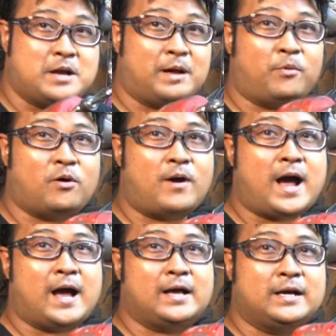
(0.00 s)
รับรองว่า
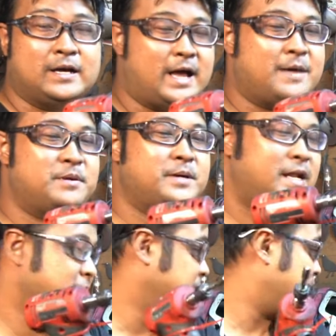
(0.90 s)
ให้เพื่อนๆ
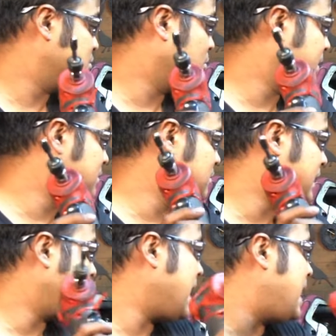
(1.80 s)
ได้ติดตามชมกันดู
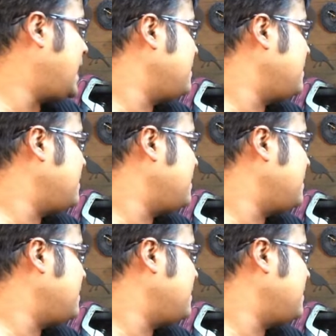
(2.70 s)
นะครั